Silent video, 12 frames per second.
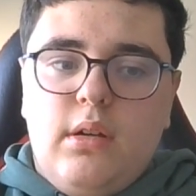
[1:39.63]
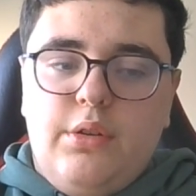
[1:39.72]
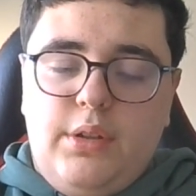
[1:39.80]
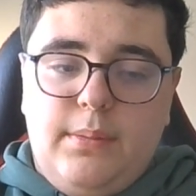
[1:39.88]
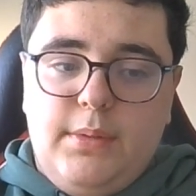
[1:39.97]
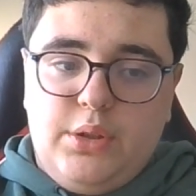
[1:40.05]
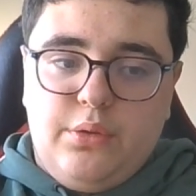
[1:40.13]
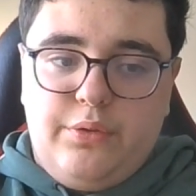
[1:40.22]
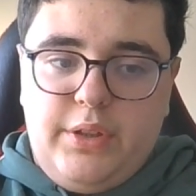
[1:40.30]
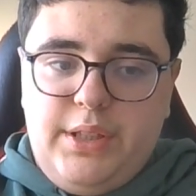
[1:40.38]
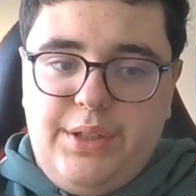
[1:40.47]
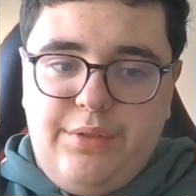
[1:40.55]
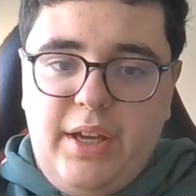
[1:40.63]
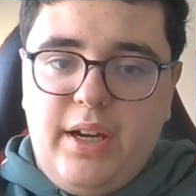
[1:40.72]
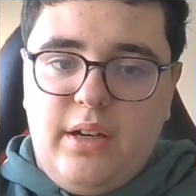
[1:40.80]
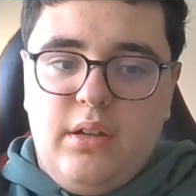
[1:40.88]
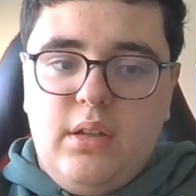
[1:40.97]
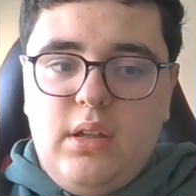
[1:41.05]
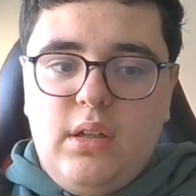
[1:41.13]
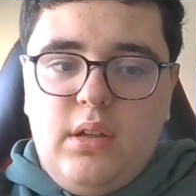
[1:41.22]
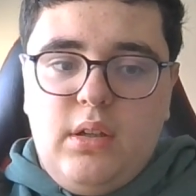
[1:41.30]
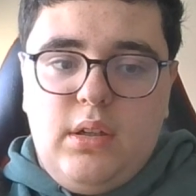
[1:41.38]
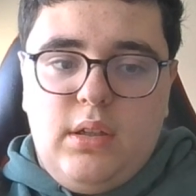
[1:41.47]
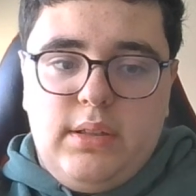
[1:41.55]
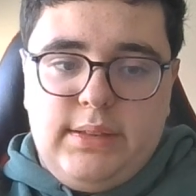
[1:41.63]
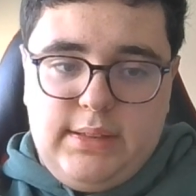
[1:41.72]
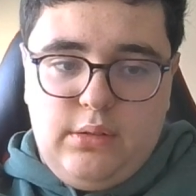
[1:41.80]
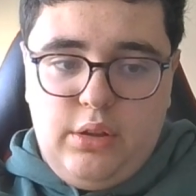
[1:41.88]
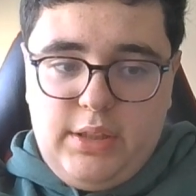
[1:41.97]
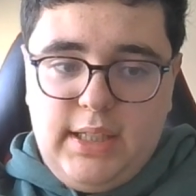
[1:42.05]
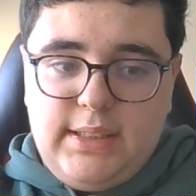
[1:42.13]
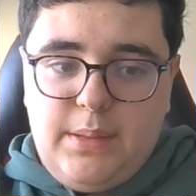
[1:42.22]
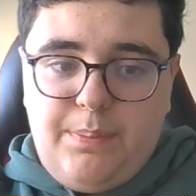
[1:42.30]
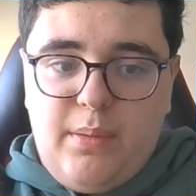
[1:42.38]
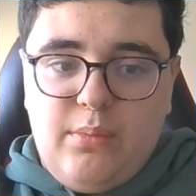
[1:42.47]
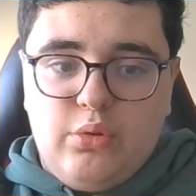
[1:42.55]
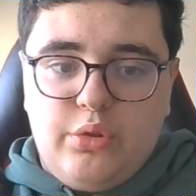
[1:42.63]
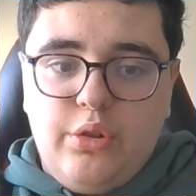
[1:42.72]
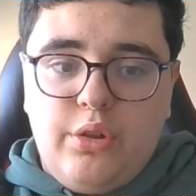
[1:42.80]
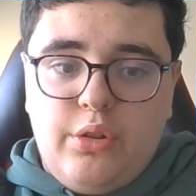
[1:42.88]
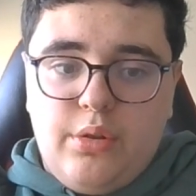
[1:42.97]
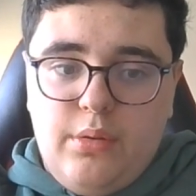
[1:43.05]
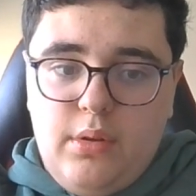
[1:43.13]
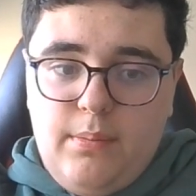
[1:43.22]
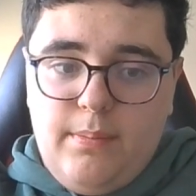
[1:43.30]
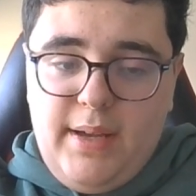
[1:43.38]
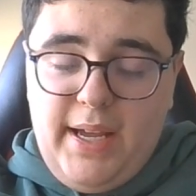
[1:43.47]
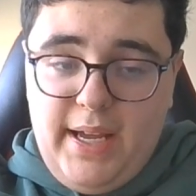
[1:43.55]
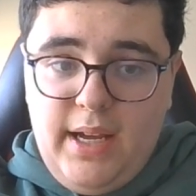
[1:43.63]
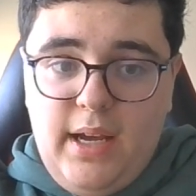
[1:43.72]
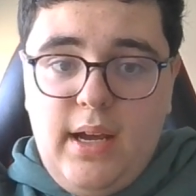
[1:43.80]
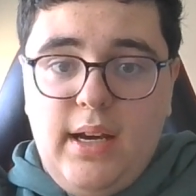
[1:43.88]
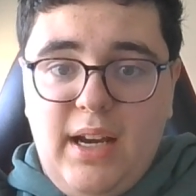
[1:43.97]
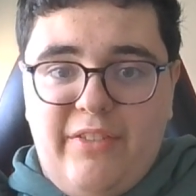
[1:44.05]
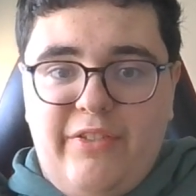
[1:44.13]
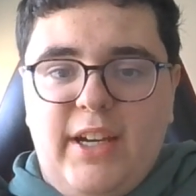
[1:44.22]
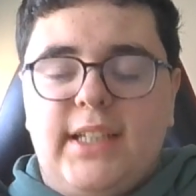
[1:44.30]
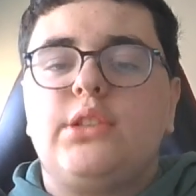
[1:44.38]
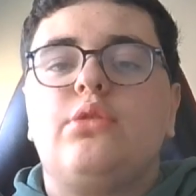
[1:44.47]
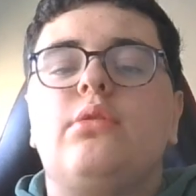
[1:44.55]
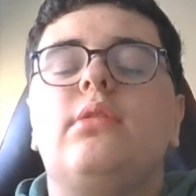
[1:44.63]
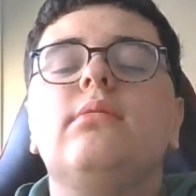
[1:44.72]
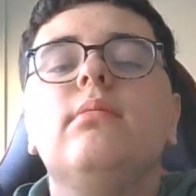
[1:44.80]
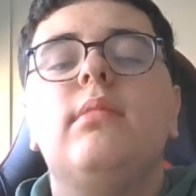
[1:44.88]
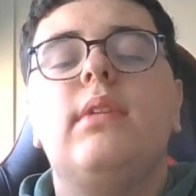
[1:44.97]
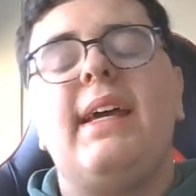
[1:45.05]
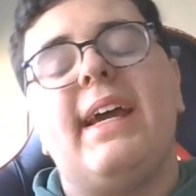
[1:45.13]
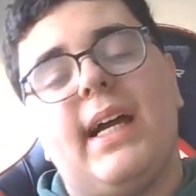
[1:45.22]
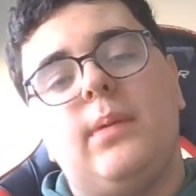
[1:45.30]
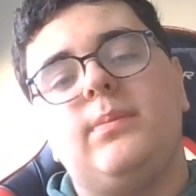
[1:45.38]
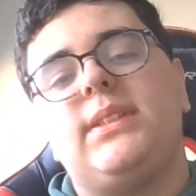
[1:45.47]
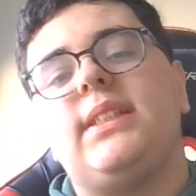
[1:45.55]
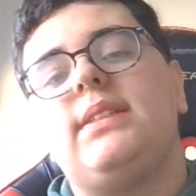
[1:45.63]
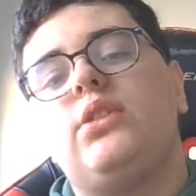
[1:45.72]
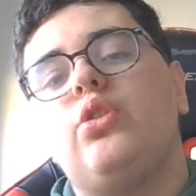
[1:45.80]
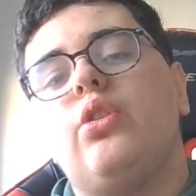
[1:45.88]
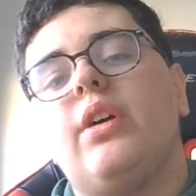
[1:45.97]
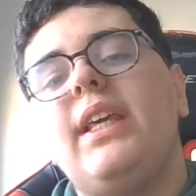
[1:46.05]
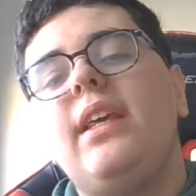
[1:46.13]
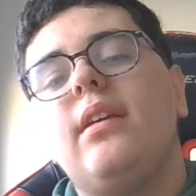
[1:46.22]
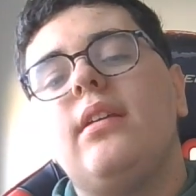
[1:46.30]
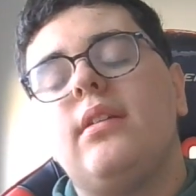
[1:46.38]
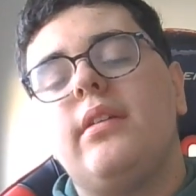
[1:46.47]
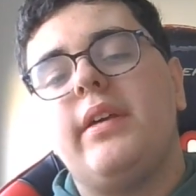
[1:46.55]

une émission de faits divers. Ok, c'est pas mon truc, mais la version RMC Story